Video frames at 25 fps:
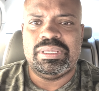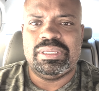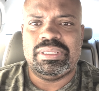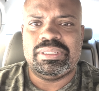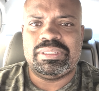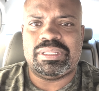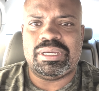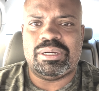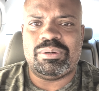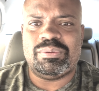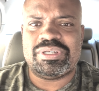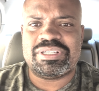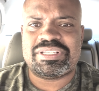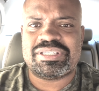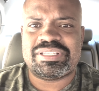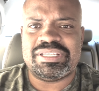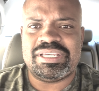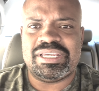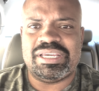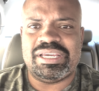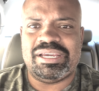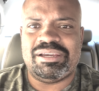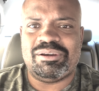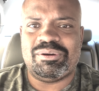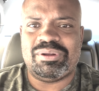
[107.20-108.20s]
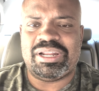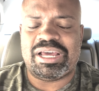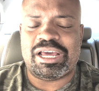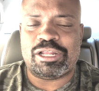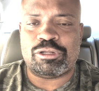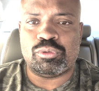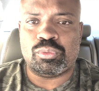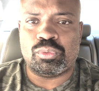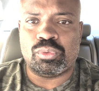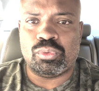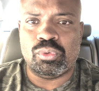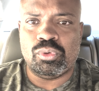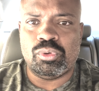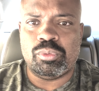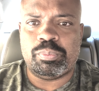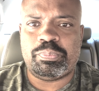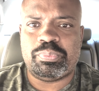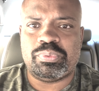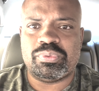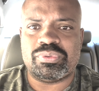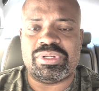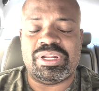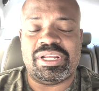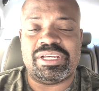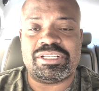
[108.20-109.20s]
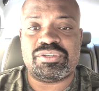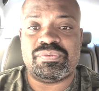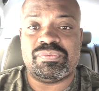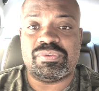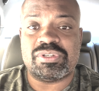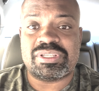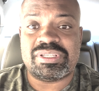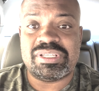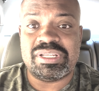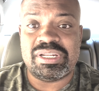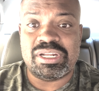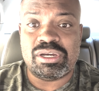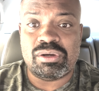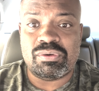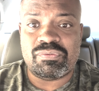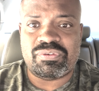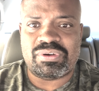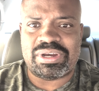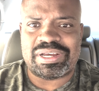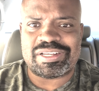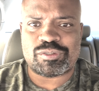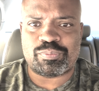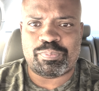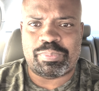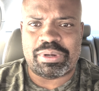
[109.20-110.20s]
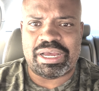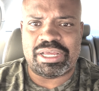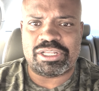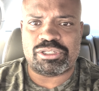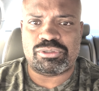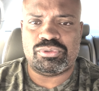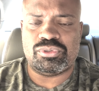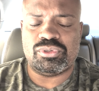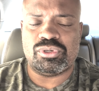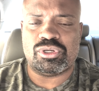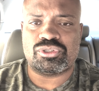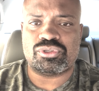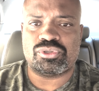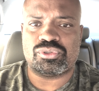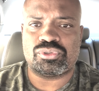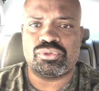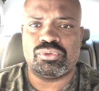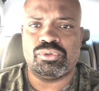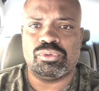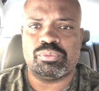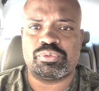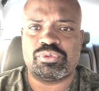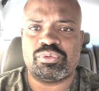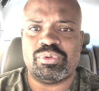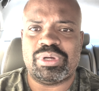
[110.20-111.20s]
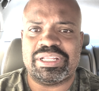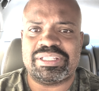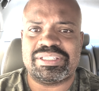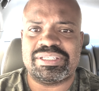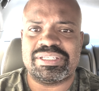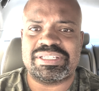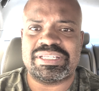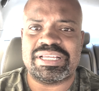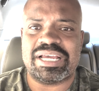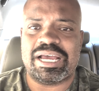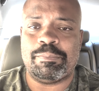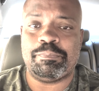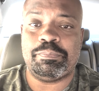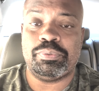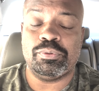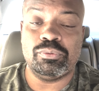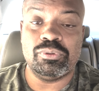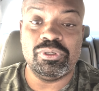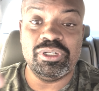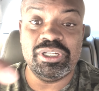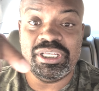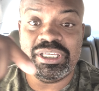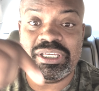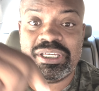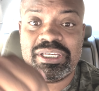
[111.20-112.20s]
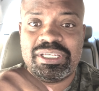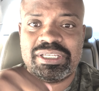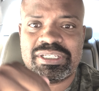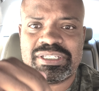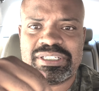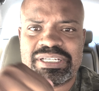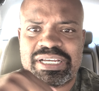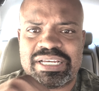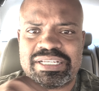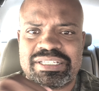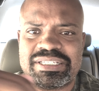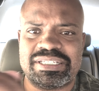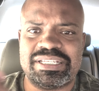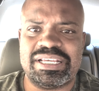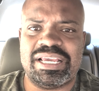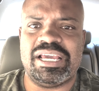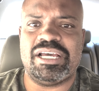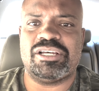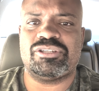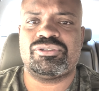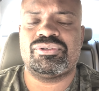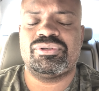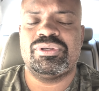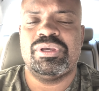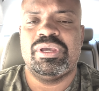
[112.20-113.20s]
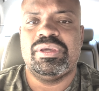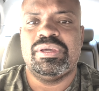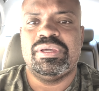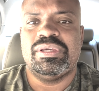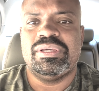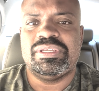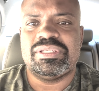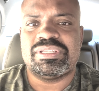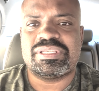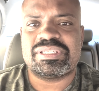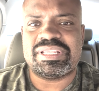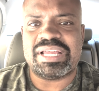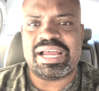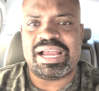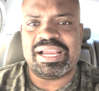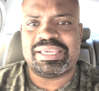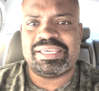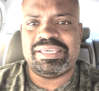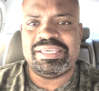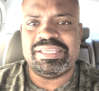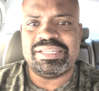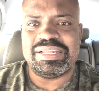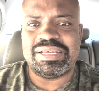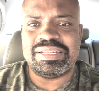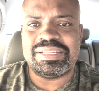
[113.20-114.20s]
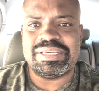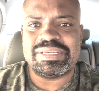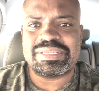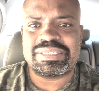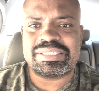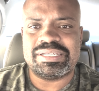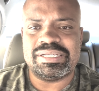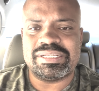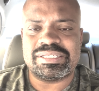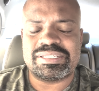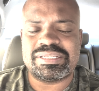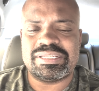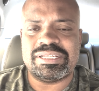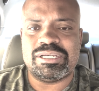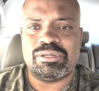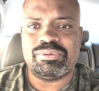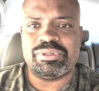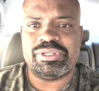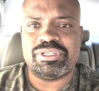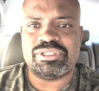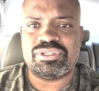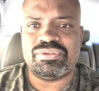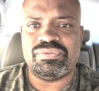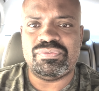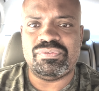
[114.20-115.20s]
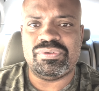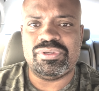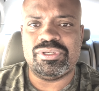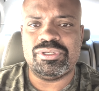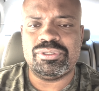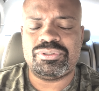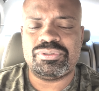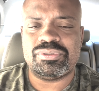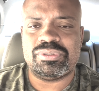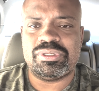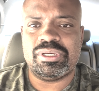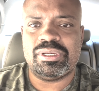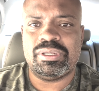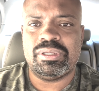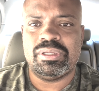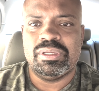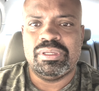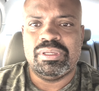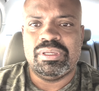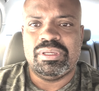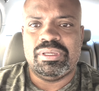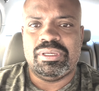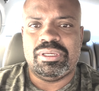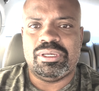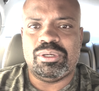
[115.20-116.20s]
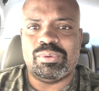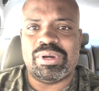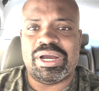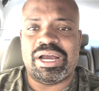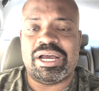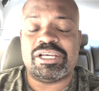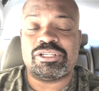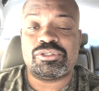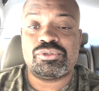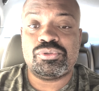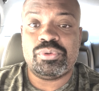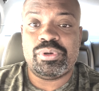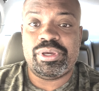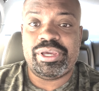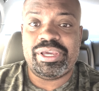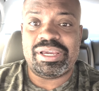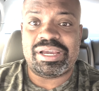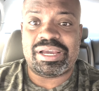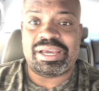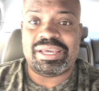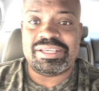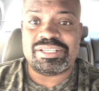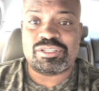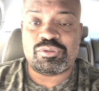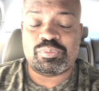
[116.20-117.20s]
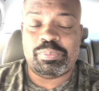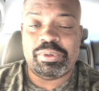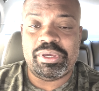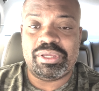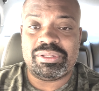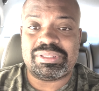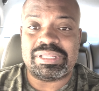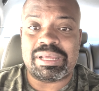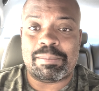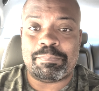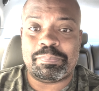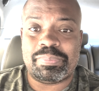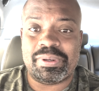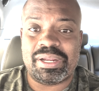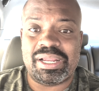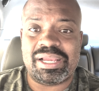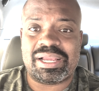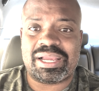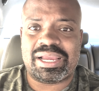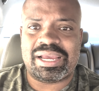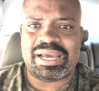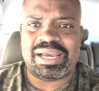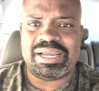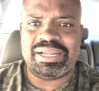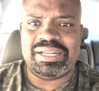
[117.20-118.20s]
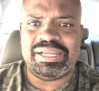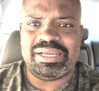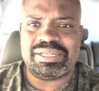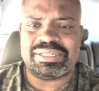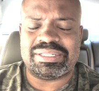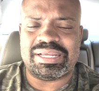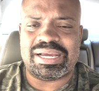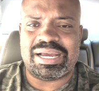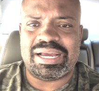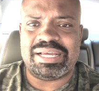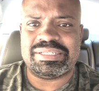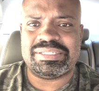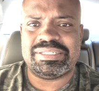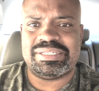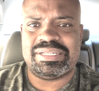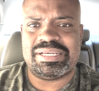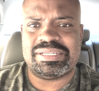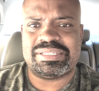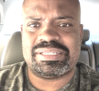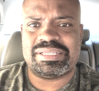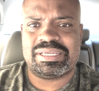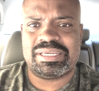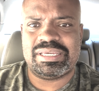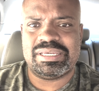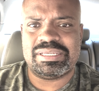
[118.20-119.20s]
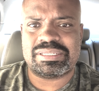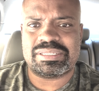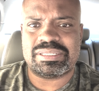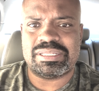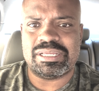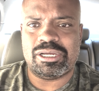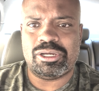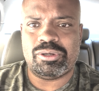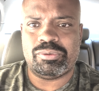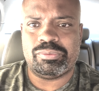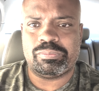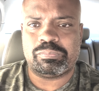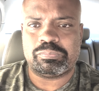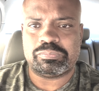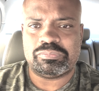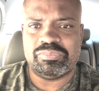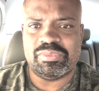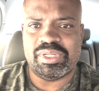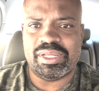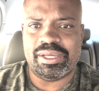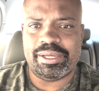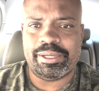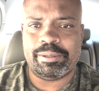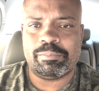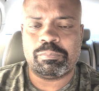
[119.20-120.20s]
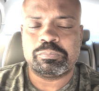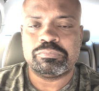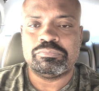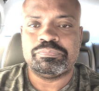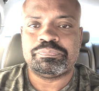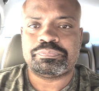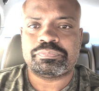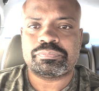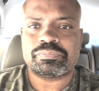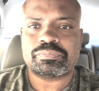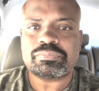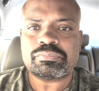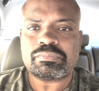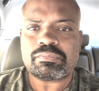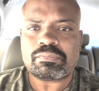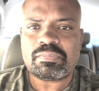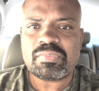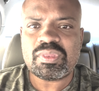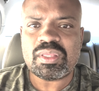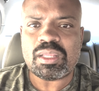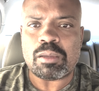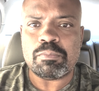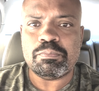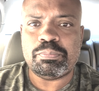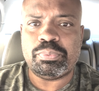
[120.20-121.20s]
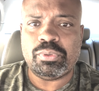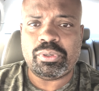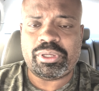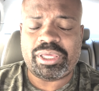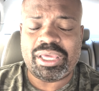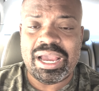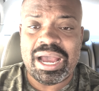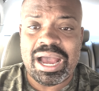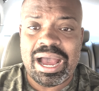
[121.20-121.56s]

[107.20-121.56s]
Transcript: Então, assim, é, eu lá no grupo, né? Se você não faz parte dos nossos grupos do WhatsApp, o link de acesso está aqui na na descrição desse vídeo, né? Eu arrazoei a respeito da precariedade dessa questão, né? porque a